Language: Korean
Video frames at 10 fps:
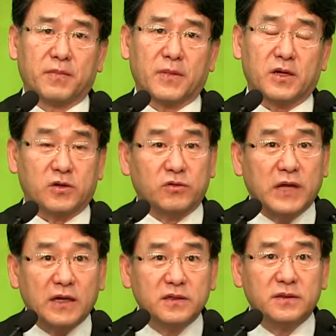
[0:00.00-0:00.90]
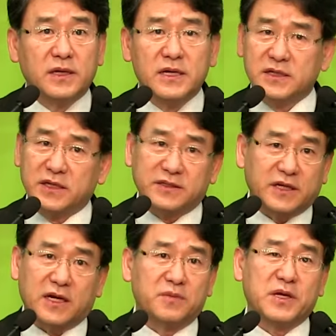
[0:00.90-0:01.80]
그리고 나는
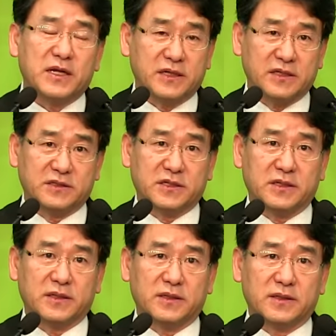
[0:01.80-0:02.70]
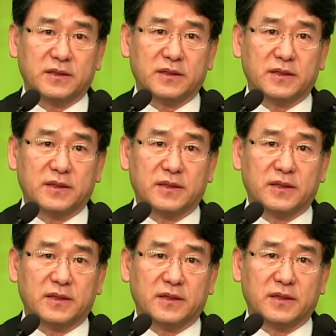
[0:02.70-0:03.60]
옛사람이 아니야 이제
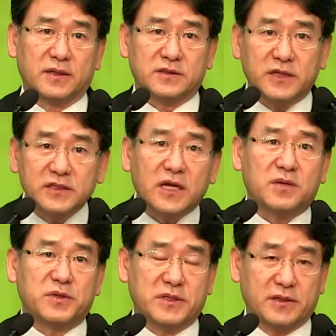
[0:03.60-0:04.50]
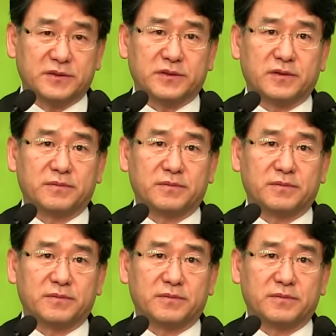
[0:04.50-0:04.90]
새 사람이 됐어.